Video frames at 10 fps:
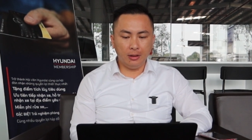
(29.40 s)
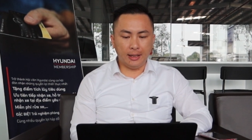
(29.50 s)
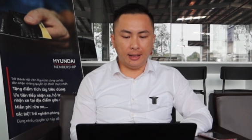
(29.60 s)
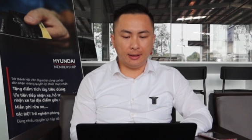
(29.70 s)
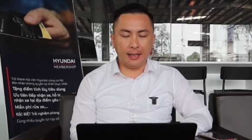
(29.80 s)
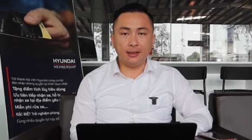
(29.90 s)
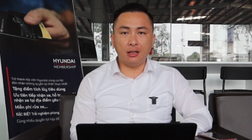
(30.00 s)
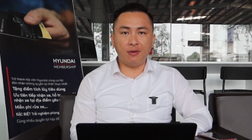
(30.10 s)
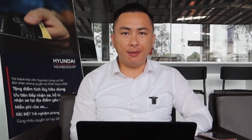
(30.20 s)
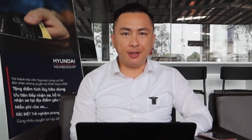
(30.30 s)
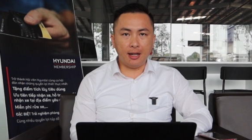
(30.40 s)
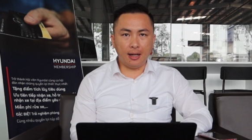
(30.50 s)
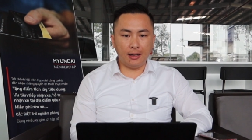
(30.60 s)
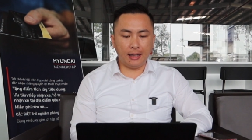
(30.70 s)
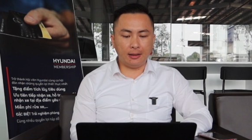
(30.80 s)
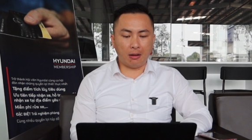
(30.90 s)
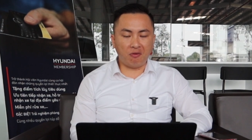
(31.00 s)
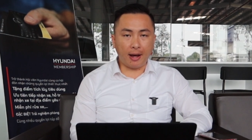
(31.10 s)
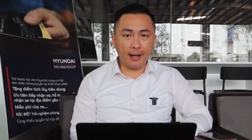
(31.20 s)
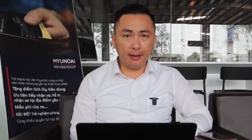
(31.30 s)
và khanh xin phép trả lời anh
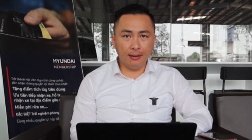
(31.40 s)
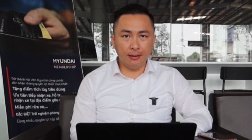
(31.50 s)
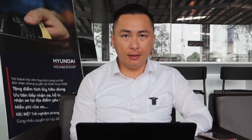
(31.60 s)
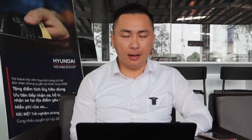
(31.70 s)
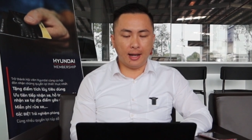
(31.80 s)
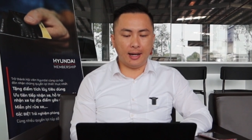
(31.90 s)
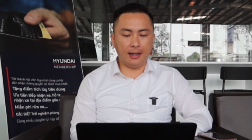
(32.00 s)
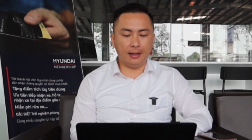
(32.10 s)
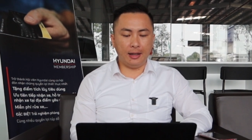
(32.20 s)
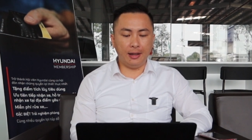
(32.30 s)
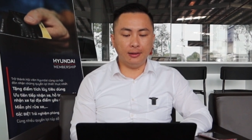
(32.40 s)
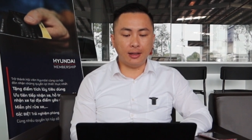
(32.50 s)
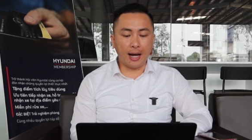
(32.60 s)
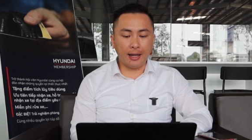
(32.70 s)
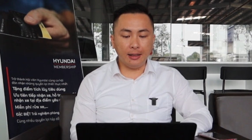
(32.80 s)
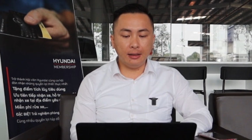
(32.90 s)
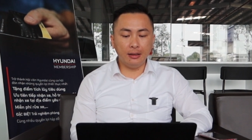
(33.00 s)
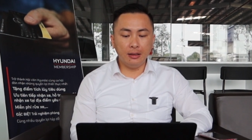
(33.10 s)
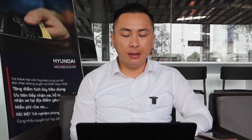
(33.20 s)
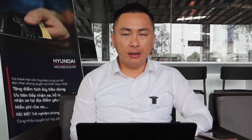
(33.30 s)
thành phát là hiện tại
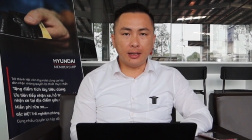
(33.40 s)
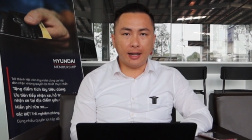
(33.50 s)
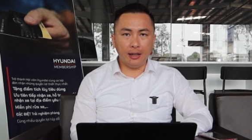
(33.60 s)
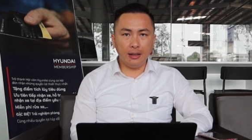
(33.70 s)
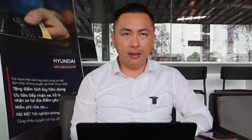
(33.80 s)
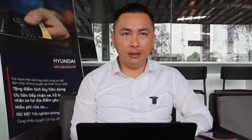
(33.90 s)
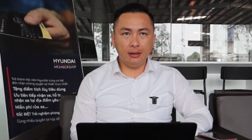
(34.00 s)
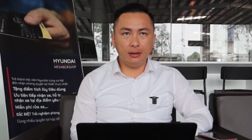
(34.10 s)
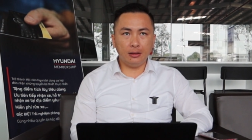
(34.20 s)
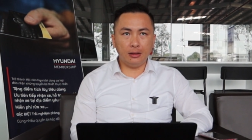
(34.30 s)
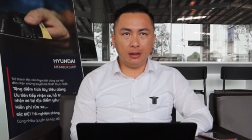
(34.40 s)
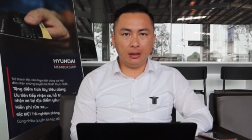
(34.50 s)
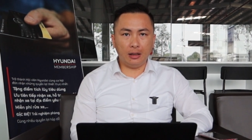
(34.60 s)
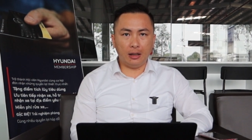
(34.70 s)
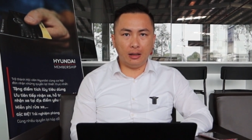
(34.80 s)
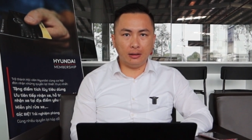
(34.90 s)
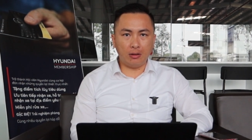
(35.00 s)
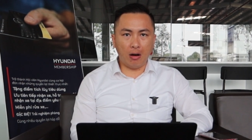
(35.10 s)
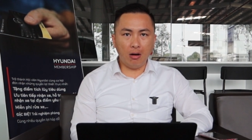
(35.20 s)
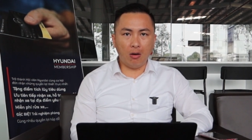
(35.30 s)
đại lý à,
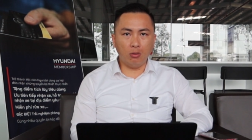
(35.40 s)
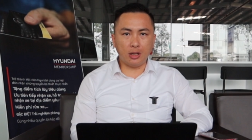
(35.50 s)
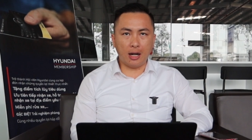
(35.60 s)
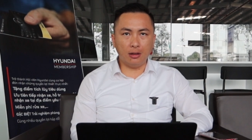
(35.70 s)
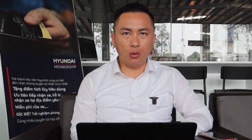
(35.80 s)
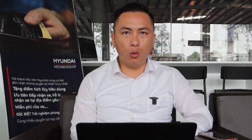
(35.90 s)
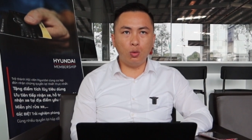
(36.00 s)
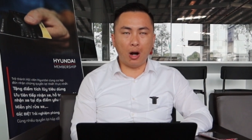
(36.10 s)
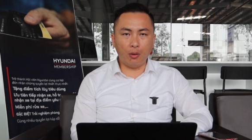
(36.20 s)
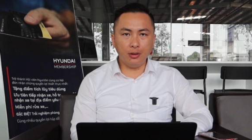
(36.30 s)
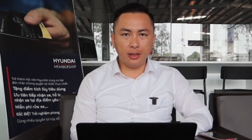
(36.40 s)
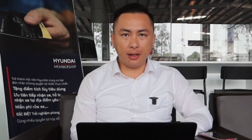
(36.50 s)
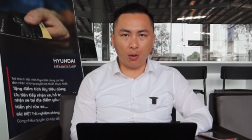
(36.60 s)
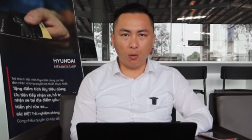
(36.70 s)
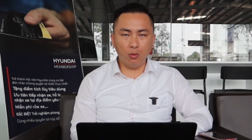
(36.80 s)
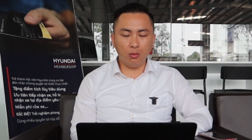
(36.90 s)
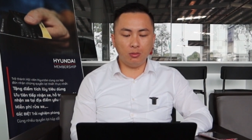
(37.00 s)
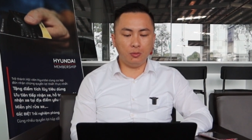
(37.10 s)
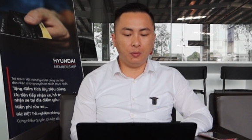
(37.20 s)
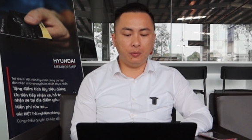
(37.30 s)
có hỗ trợ thu đổi xe cũ
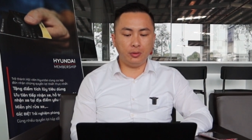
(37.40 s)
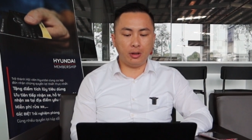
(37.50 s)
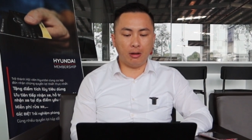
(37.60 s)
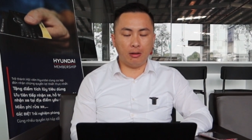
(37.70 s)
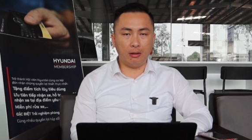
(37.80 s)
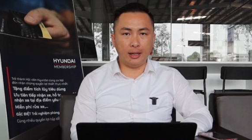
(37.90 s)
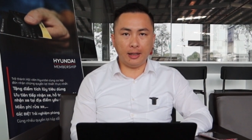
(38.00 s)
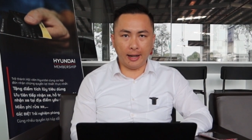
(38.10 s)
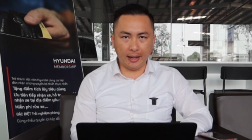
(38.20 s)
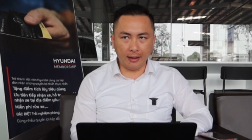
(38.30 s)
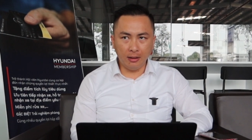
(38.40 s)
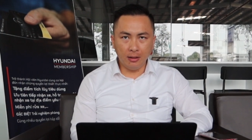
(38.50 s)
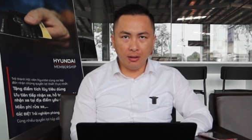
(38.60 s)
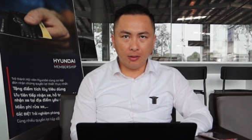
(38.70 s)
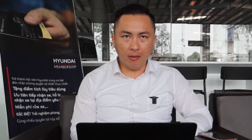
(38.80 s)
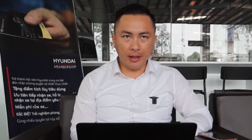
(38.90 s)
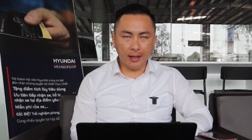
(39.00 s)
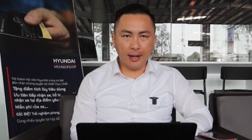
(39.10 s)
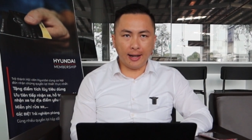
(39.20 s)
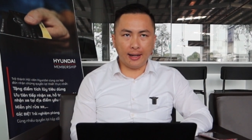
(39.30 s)
cho khách hàng có
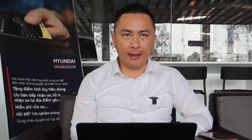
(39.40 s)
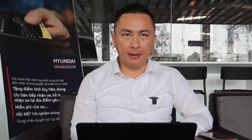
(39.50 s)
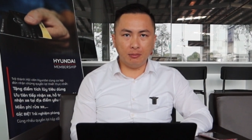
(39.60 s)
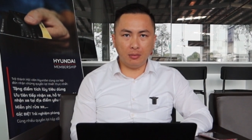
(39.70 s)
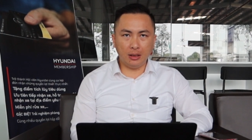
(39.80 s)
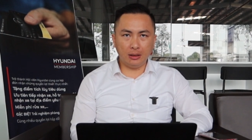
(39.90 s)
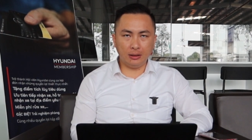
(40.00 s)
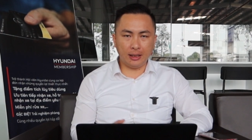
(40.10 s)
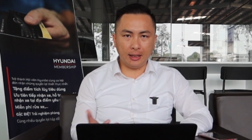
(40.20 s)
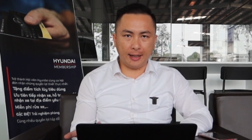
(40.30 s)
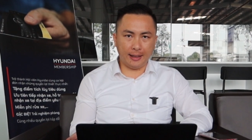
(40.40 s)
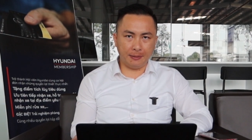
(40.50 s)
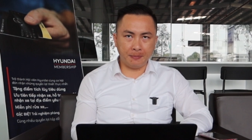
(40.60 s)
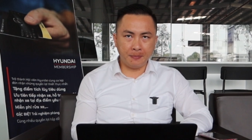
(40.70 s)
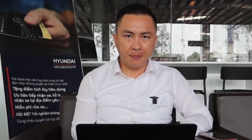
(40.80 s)
nghĩa là bên khách hàng